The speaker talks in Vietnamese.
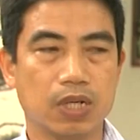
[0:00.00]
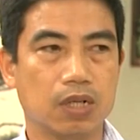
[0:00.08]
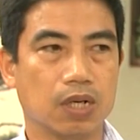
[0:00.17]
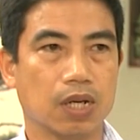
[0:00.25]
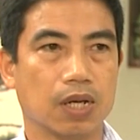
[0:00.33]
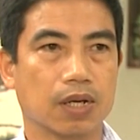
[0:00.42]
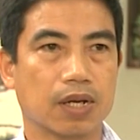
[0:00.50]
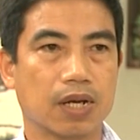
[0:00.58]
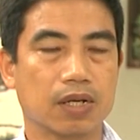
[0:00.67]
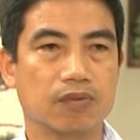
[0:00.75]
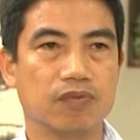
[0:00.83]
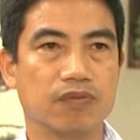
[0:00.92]
biết là
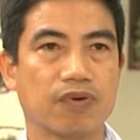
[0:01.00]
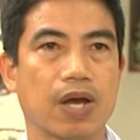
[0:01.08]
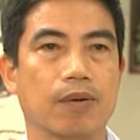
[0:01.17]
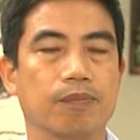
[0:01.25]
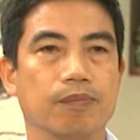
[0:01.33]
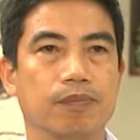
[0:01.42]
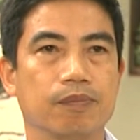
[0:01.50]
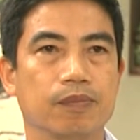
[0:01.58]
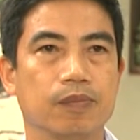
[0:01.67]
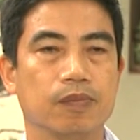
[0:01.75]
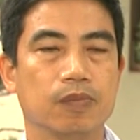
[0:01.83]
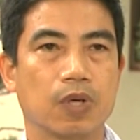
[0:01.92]
các cái vi phạm
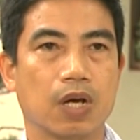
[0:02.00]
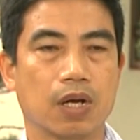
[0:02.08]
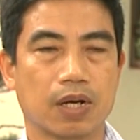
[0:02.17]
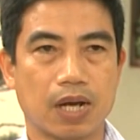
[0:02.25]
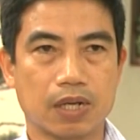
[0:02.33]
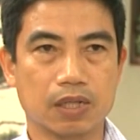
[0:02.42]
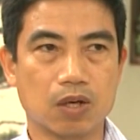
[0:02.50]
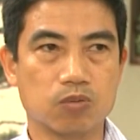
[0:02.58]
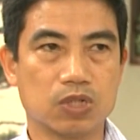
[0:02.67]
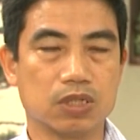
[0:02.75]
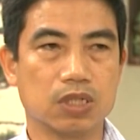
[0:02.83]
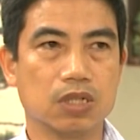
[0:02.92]
à, các cái công
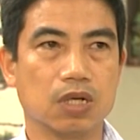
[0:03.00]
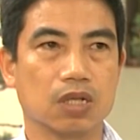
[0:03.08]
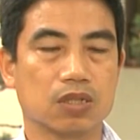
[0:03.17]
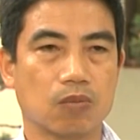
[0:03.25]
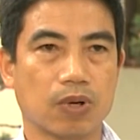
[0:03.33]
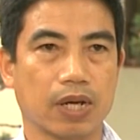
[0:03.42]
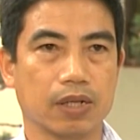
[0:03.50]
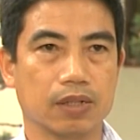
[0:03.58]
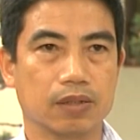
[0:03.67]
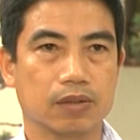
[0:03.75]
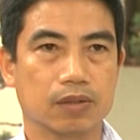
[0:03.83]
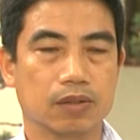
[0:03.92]
trình xây dựng ở trong này
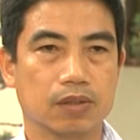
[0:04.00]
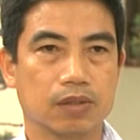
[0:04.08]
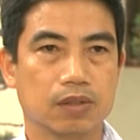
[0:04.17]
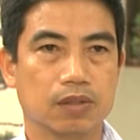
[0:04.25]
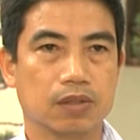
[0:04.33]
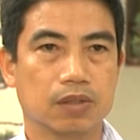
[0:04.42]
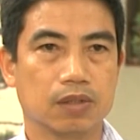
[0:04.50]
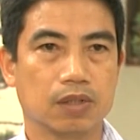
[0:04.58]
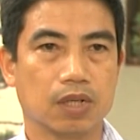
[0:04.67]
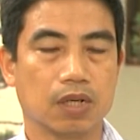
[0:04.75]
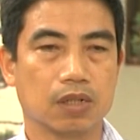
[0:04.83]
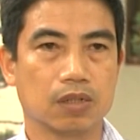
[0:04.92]

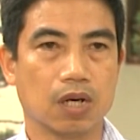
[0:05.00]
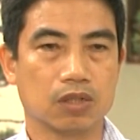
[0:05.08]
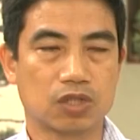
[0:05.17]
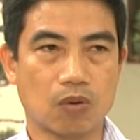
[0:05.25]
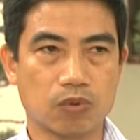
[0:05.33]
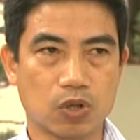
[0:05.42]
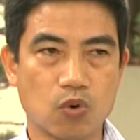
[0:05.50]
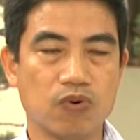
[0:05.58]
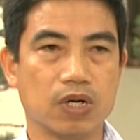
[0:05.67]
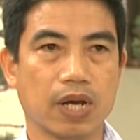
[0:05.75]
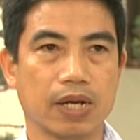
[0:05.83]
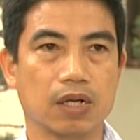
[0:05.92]
là ở trong cái khu
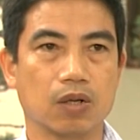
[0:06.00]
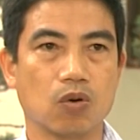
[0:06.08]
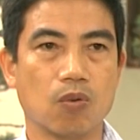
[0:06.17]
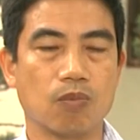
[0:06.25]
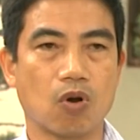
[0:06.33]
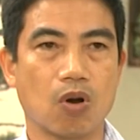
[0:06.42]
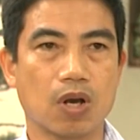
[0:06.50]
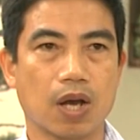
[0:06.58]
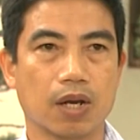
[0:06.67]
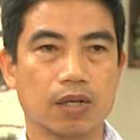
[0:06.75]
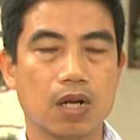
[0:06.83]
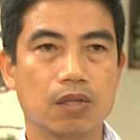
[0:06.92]
vực này là gồm có
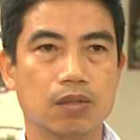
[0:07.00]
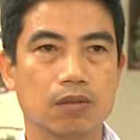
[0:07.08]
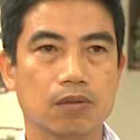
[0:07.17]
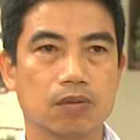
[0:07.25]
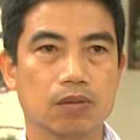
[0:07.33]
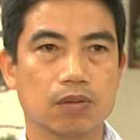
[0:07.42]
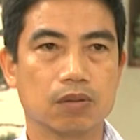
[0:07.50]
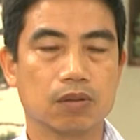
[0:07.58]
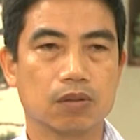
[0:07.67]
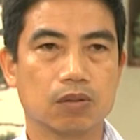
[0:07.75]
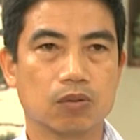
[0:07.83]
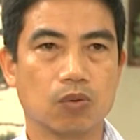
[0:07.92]
cả đất
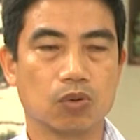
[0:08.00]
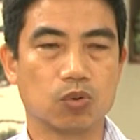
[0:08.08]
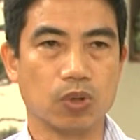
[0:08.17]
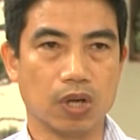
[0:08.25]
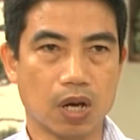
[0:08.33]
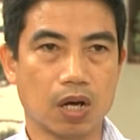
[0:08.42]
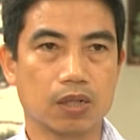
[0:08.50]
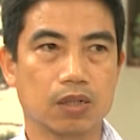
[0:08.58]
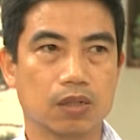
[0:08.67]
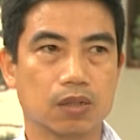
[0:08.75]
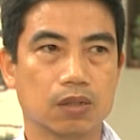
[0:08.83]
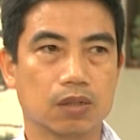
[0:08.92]
của thủy lợi,
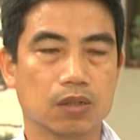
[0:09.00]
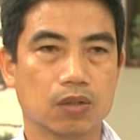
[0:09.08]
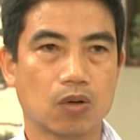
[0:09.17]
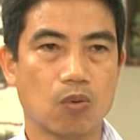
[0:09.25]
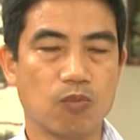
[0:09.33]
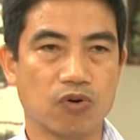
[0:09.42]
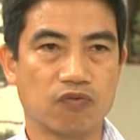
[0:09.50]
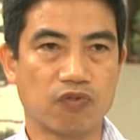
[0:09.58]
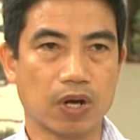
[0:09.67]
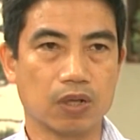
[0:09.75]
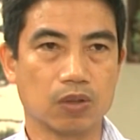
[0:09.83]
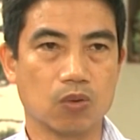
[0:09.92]
có một
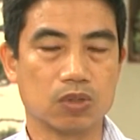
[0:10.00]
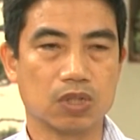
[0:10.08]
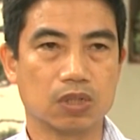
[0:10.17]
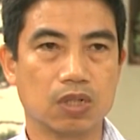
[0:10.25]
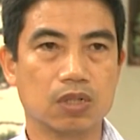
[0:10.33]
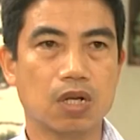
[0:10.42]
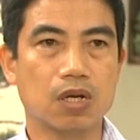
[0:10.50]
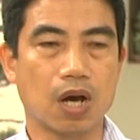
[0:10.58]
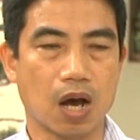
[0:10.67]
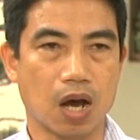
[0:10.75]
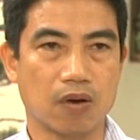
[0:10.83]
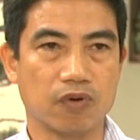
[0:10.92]
phần của diện tích đất
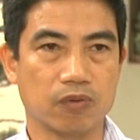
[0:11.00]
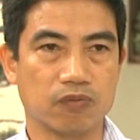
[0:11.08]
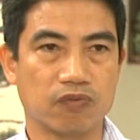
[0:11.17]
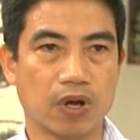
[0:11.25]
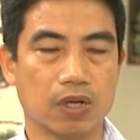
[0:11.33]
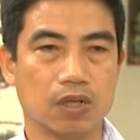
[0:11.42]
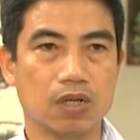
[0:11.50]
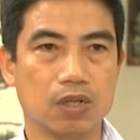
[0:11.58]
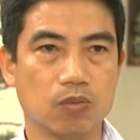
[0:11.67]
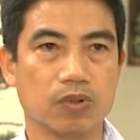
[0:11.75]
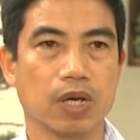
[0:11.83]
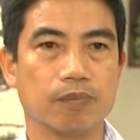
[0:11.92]
ở và một phần đất
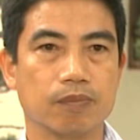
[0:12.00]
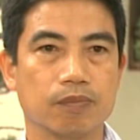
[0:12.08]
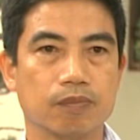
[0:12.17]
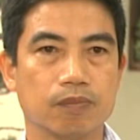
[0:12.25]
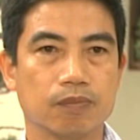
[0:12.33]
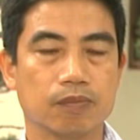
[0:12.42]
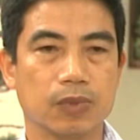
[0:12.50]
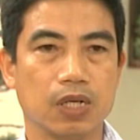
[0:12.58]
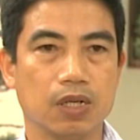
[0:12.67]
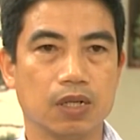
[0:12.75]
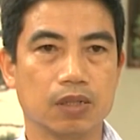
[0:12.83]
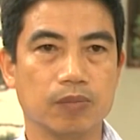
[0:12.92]
nông nghiệp đấy
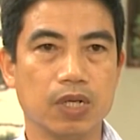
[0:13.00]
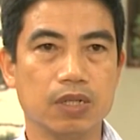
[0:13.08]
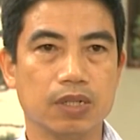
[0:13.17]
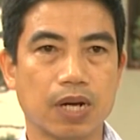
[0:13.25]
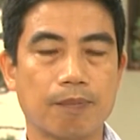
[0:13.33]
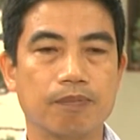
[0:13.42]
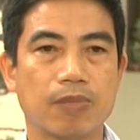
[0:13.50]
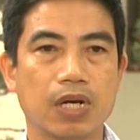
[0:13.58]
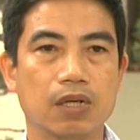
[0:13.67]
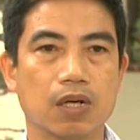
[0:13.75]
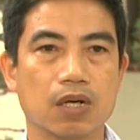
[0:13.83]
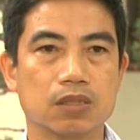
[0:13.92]
là mới nắm bắt
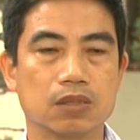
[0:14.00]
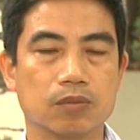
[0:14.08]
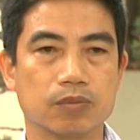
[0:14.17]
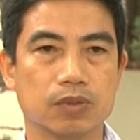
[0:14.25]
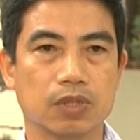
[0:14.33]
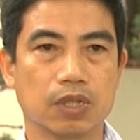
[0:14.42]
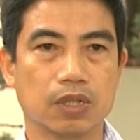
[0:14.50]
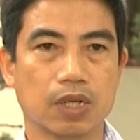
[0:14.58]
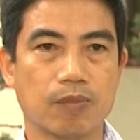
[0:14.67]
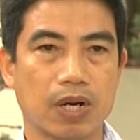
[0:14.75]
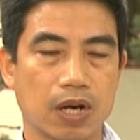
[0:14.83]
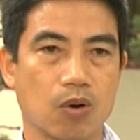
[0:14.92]
ở cái cái
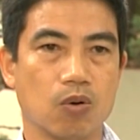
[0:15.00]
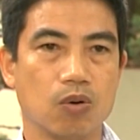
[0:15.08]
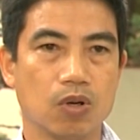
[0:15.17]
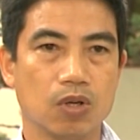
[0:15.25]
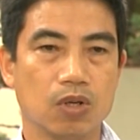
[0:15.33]
cái ban đầu